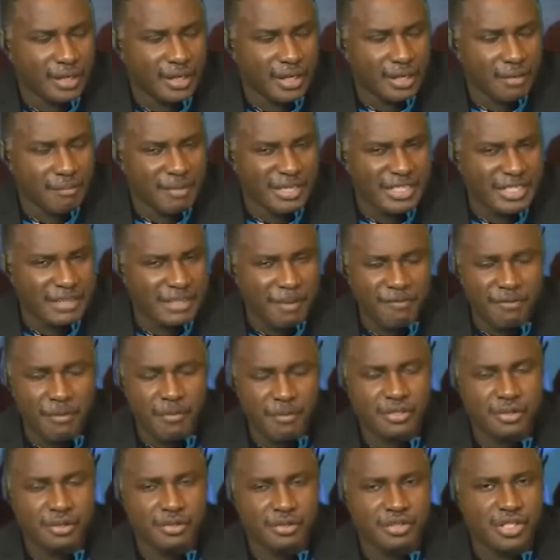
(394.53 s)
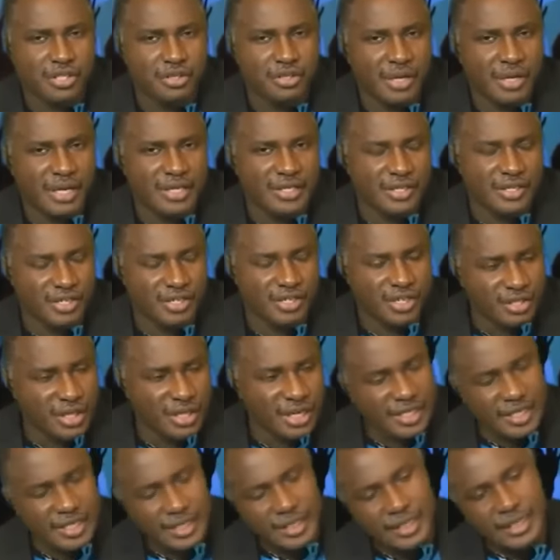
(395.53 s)
Mais ce n'est pas vraiment ce que Jésus a dit. Jésus
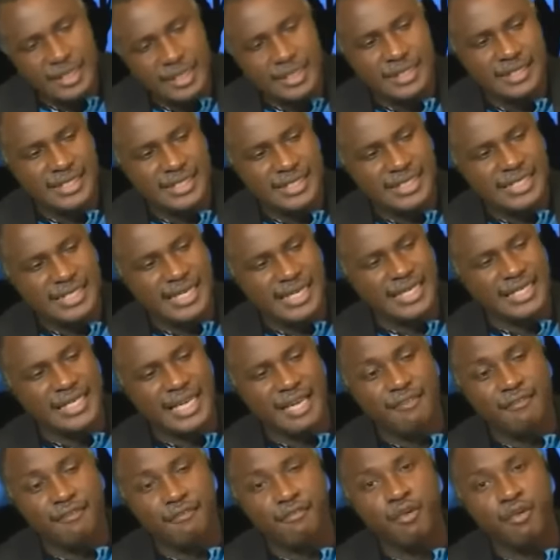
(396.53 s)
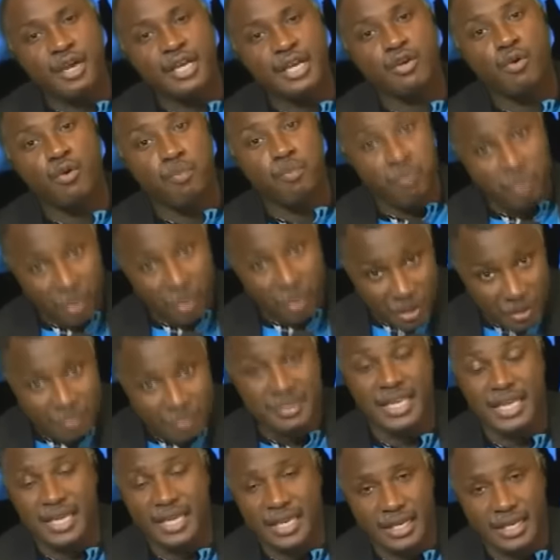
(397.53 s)
a dit, si quelqu'un veut être le
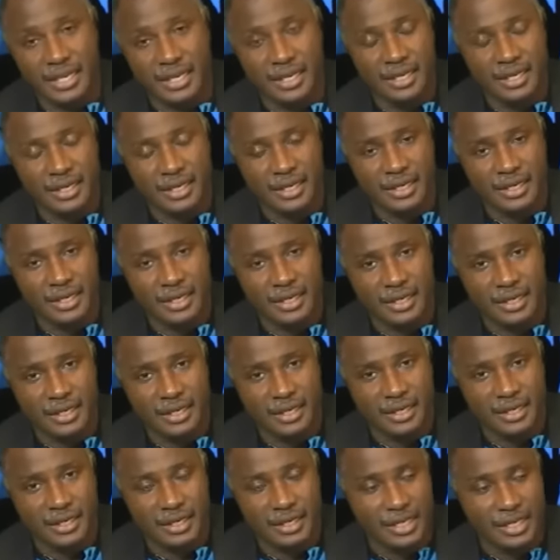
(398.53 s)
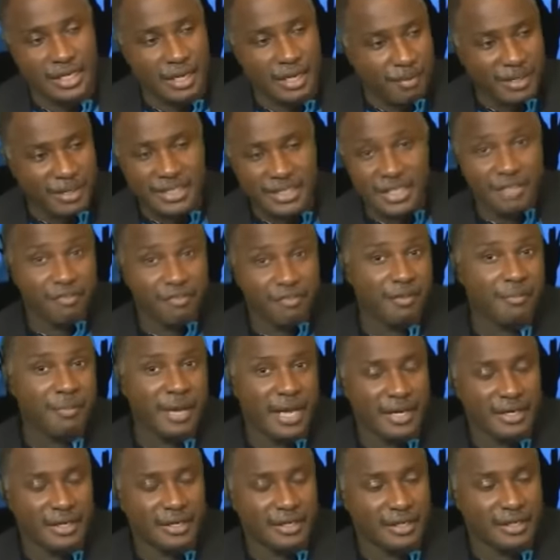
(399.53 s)
premier, il n'a pas dit il fait
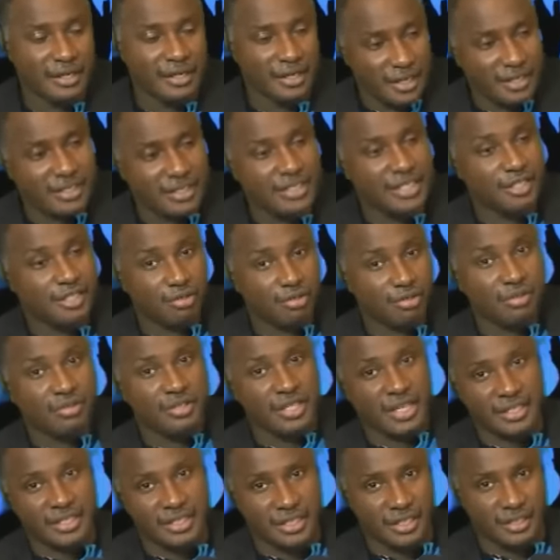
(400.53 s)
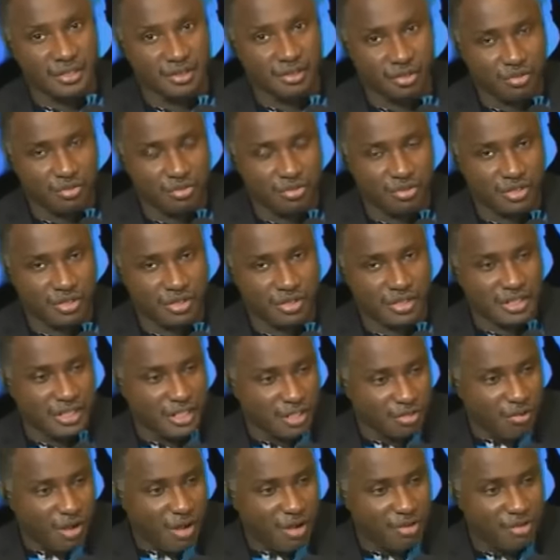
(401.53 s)
mal. Il a dit qu'il soit le dernier de tous, qu'il
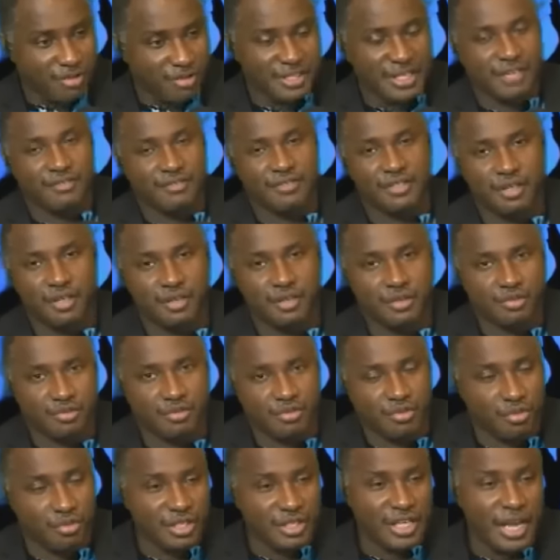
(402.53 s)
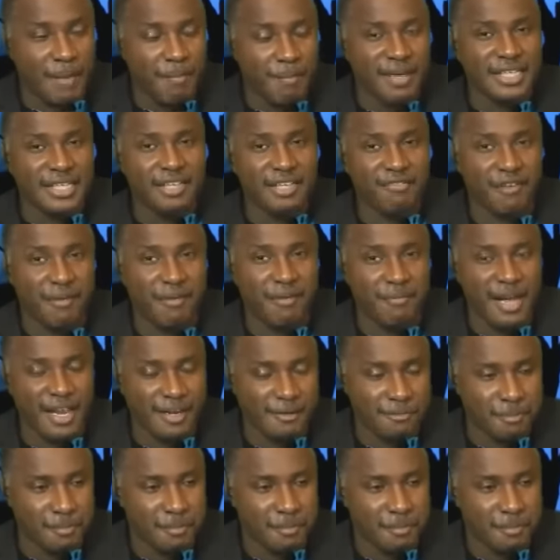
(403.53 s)
soit le serviteur de tous. Donc il n'a pas dit qu'il fait mal.